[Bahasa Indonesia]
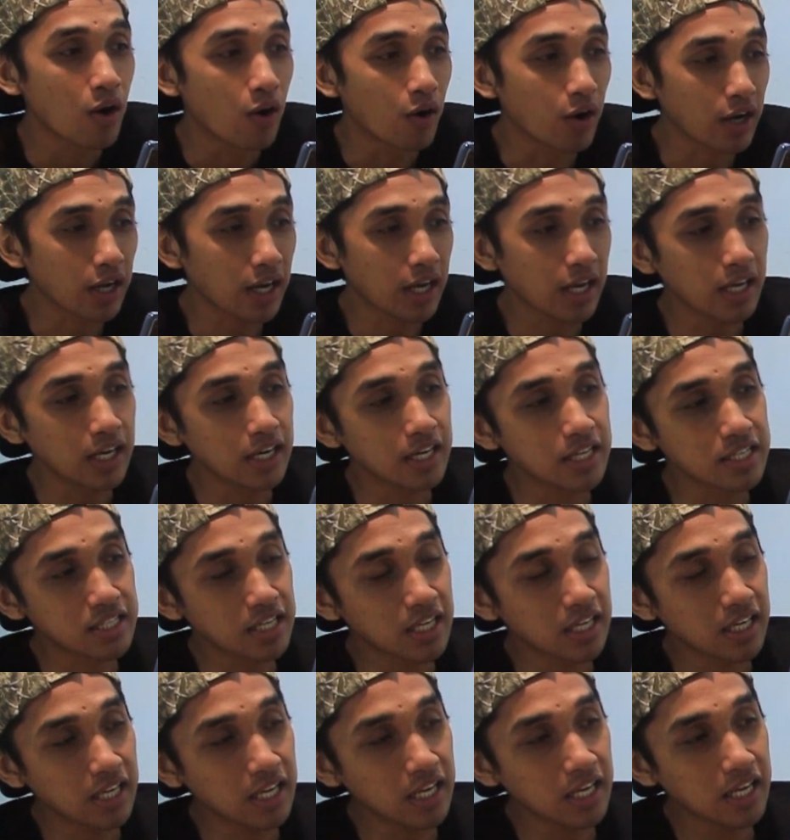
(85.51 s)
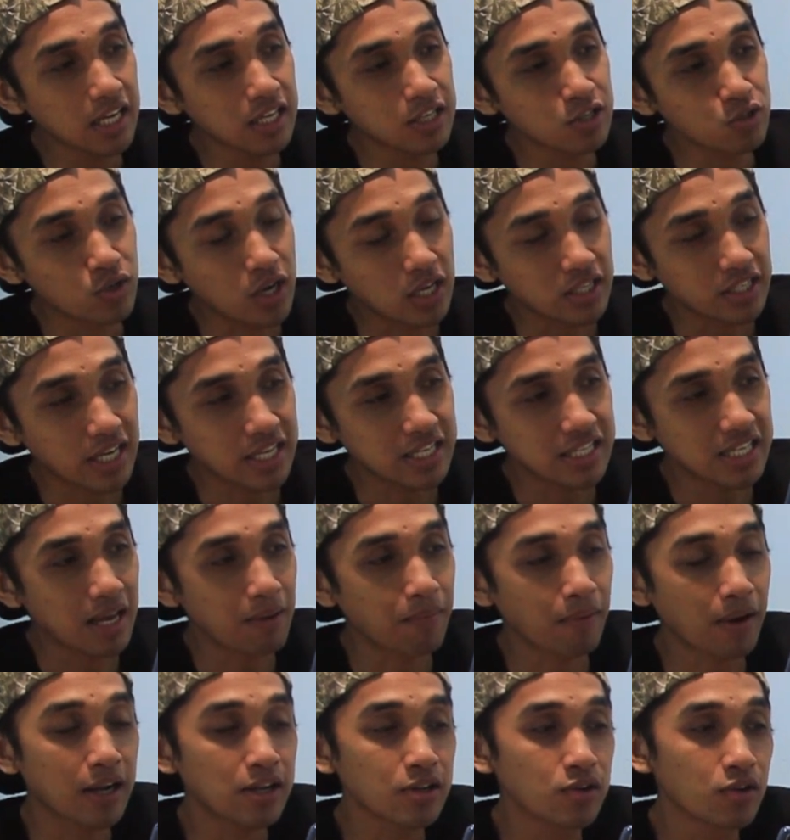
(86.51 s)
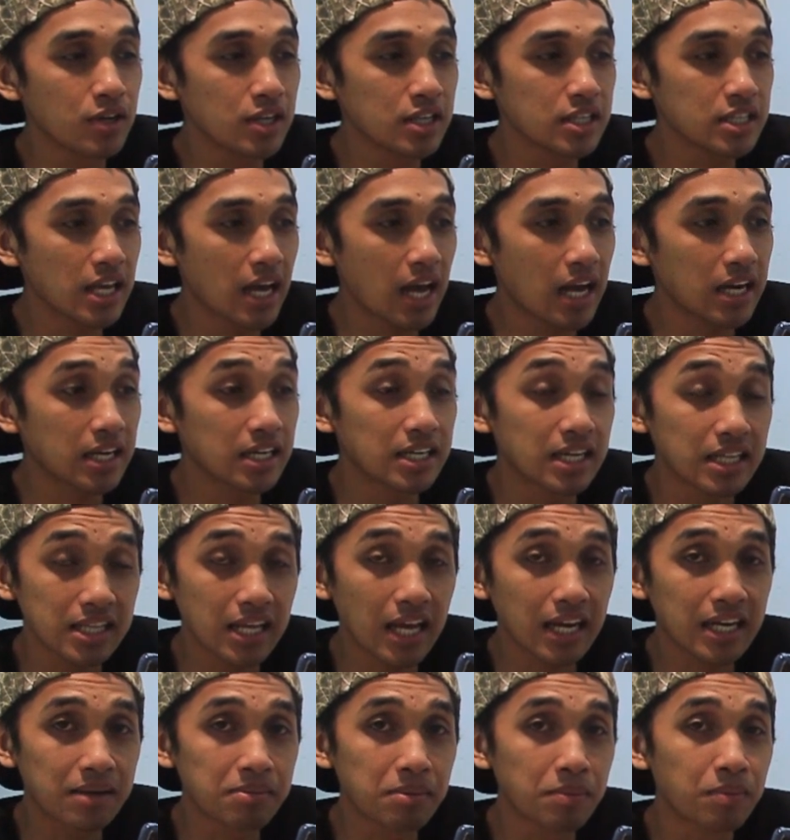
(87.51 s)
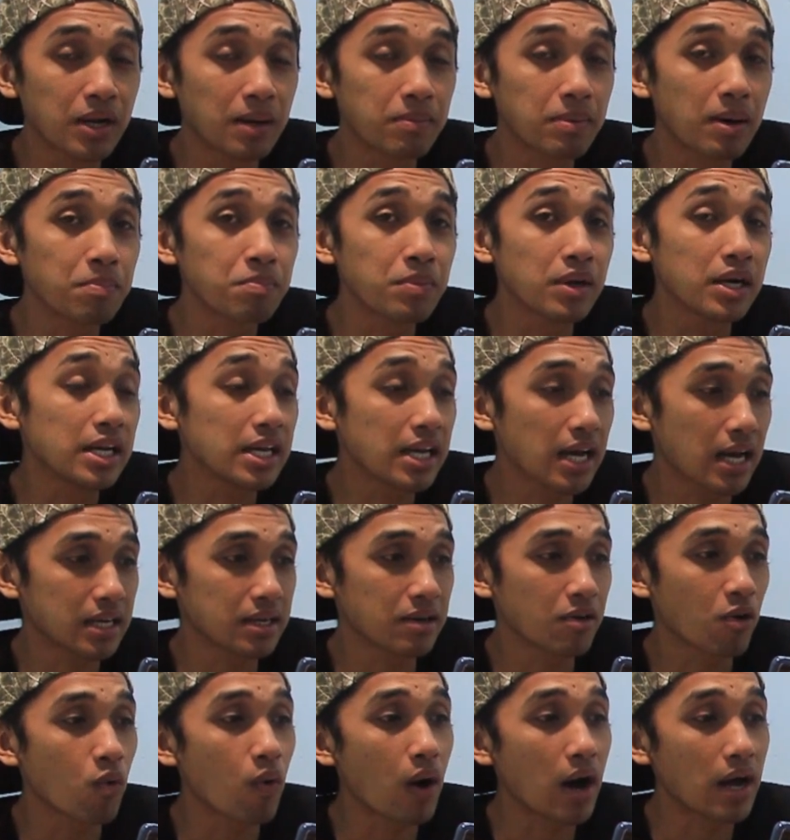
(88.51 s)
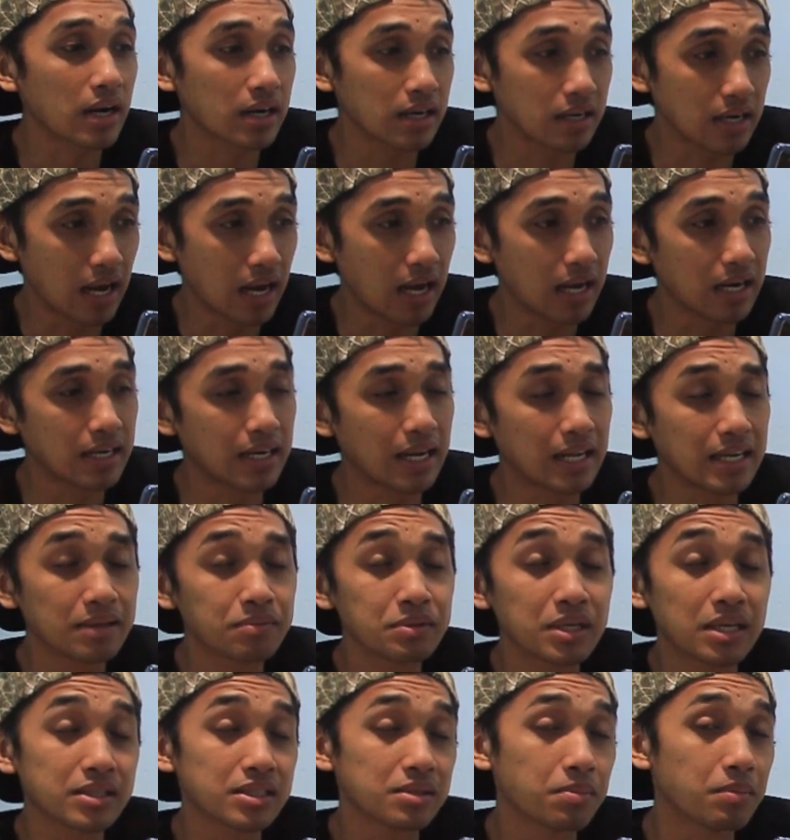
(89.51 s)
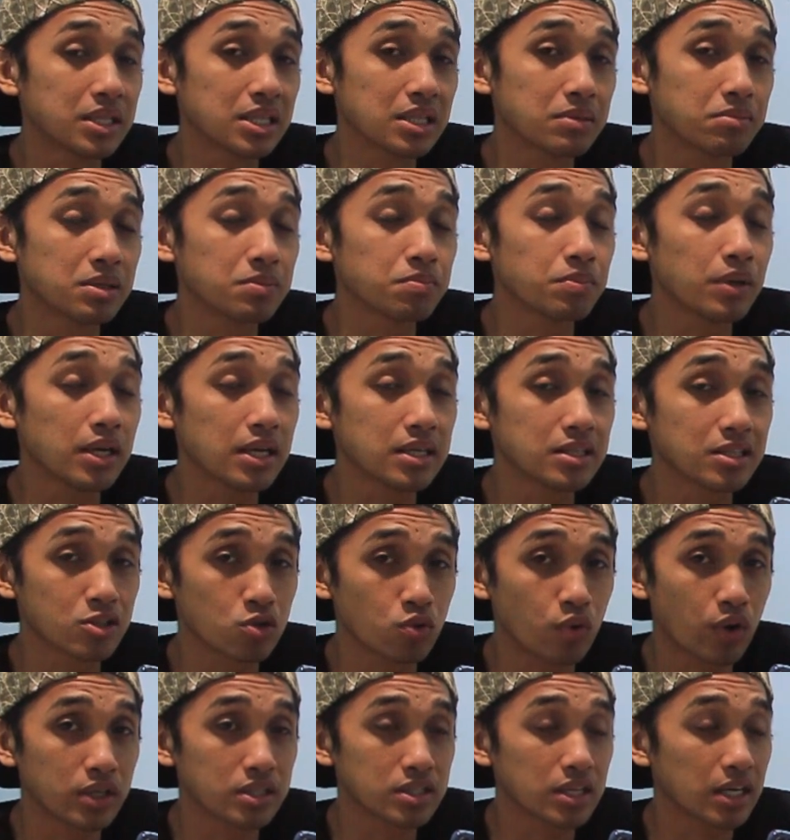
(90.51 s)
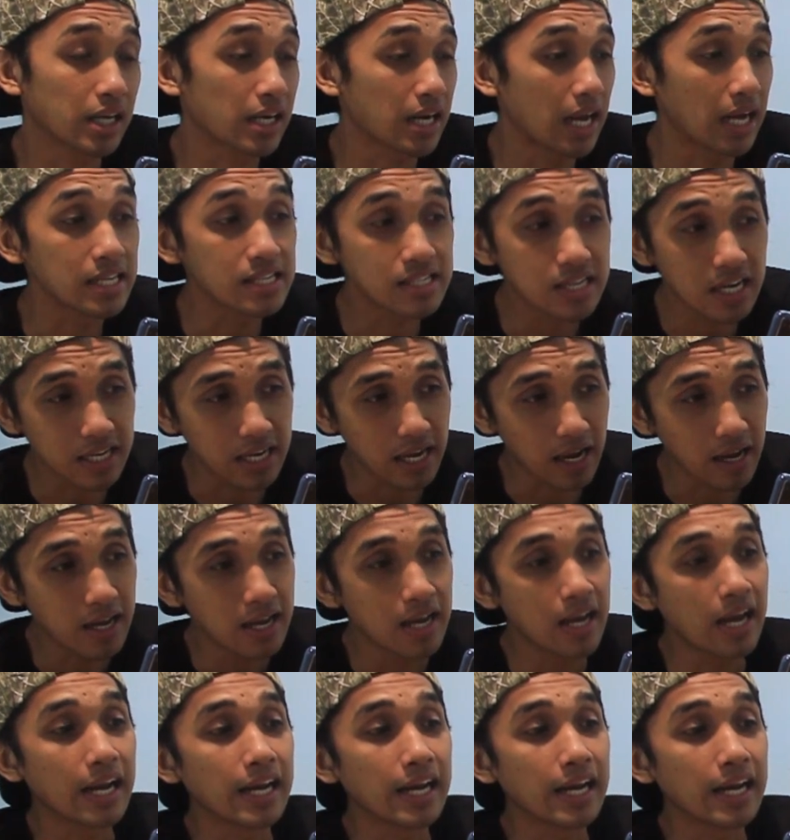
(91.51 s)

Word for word: Oke di sini sudah saya siapkan unitnya dan nanti ada beberapa pilihan warna nanti bisa teman-teman pilih sesuai selera aja ya